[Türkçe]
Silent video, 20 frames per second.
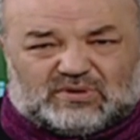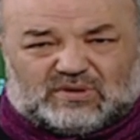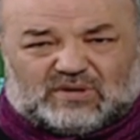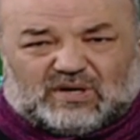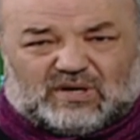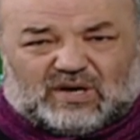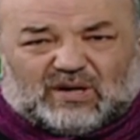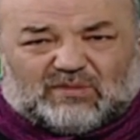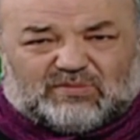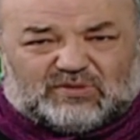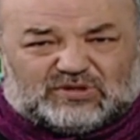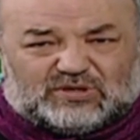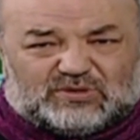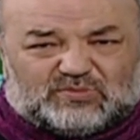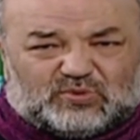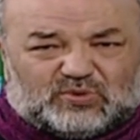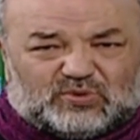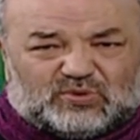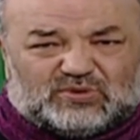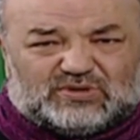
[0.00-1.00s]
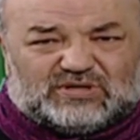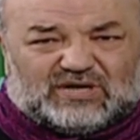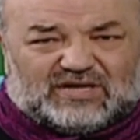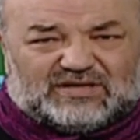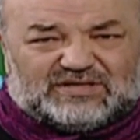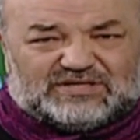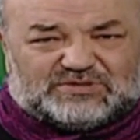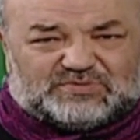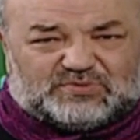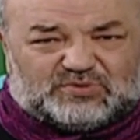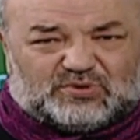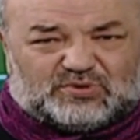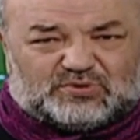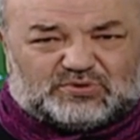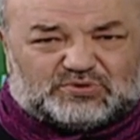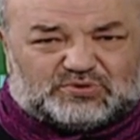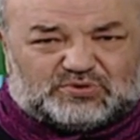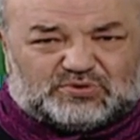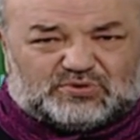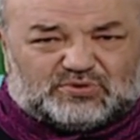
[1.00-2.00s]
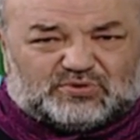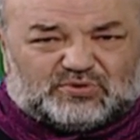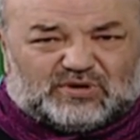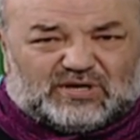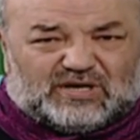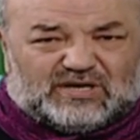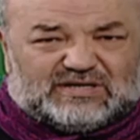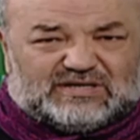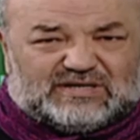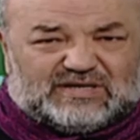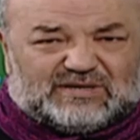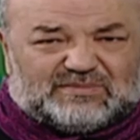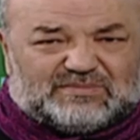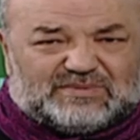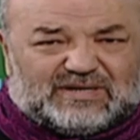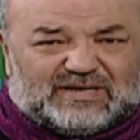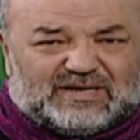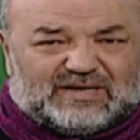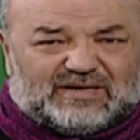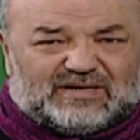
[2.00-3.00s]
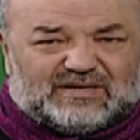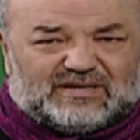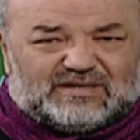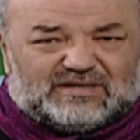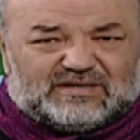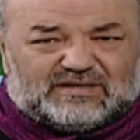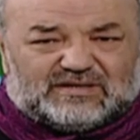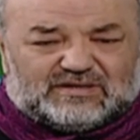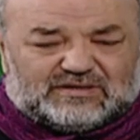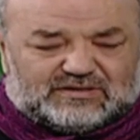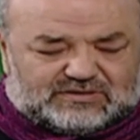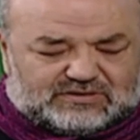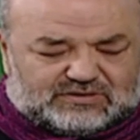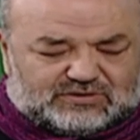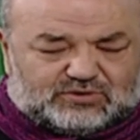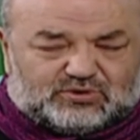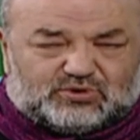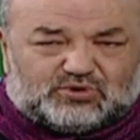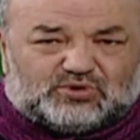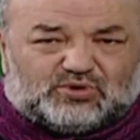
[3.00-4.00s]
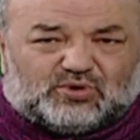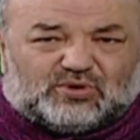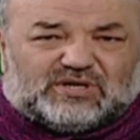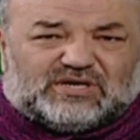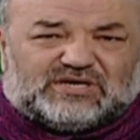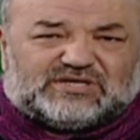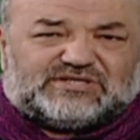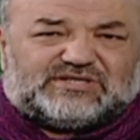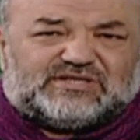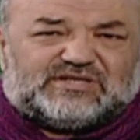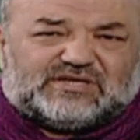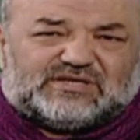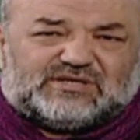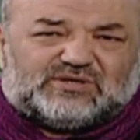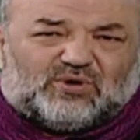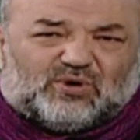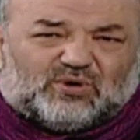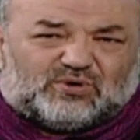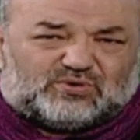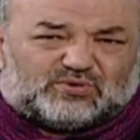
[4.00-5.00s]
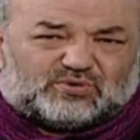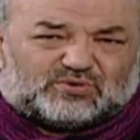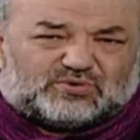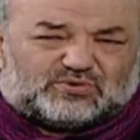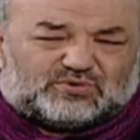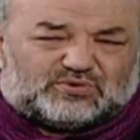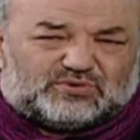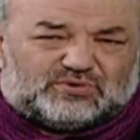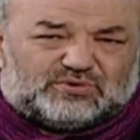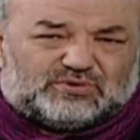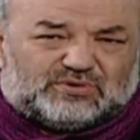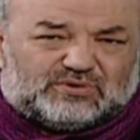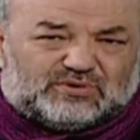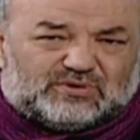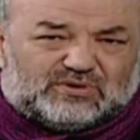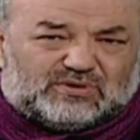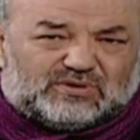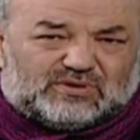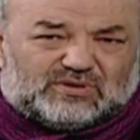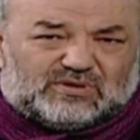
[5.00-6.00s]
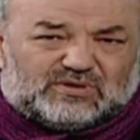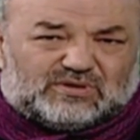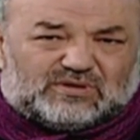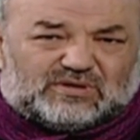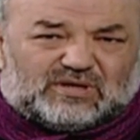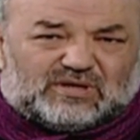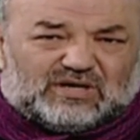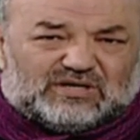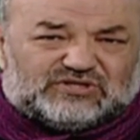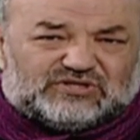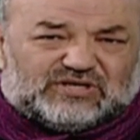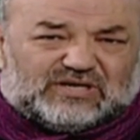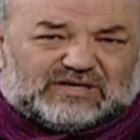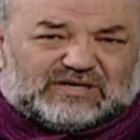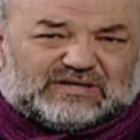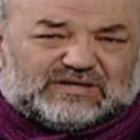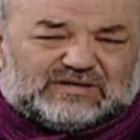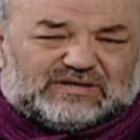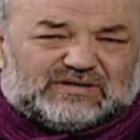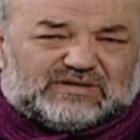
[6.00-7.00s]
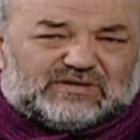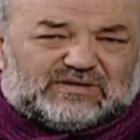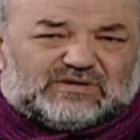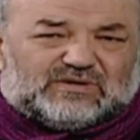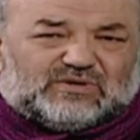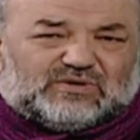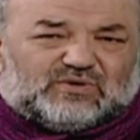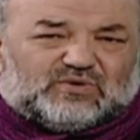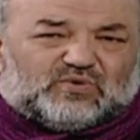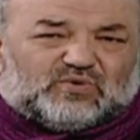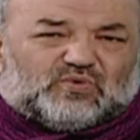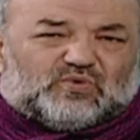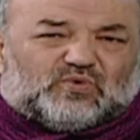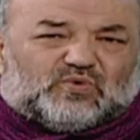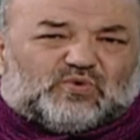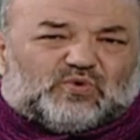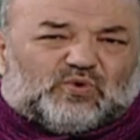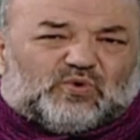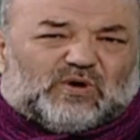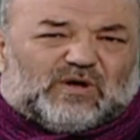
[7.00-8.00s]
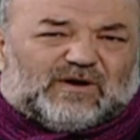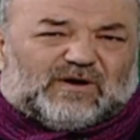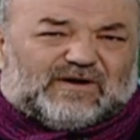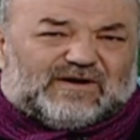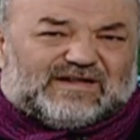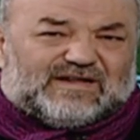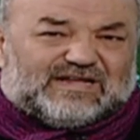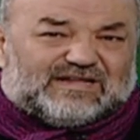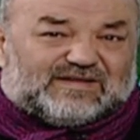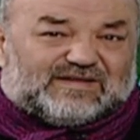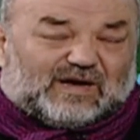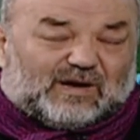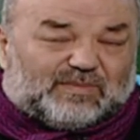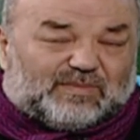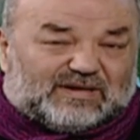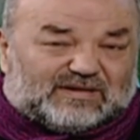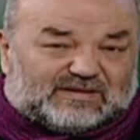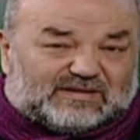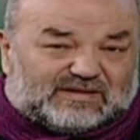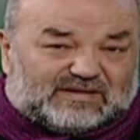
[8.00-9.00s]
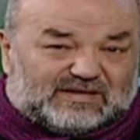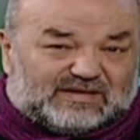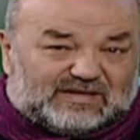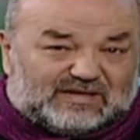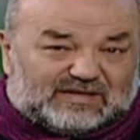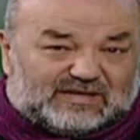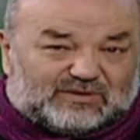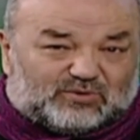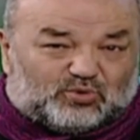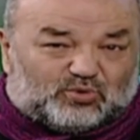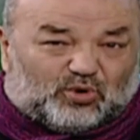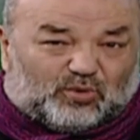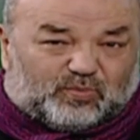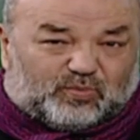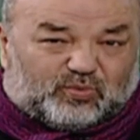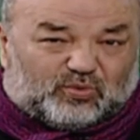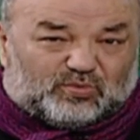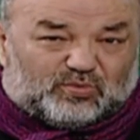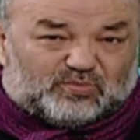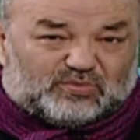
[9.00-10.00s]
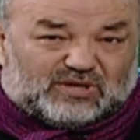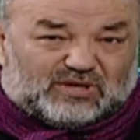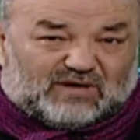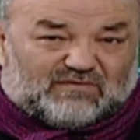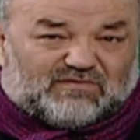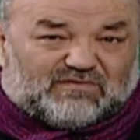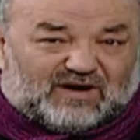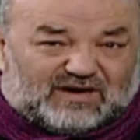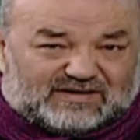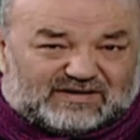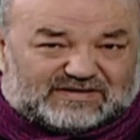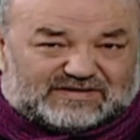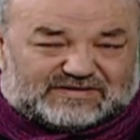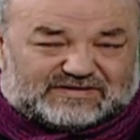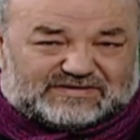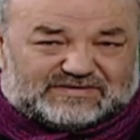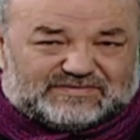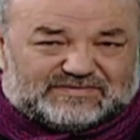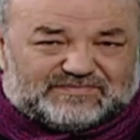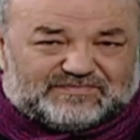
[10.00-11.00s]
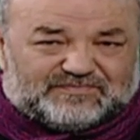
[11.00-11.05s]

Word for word: Halbuki bu yanlış bir görüştür. Kur'an-ı Kerim'de çok eşlilik yoktur. Ancak Kur'an'ın hitap ettiği toplumda vardır.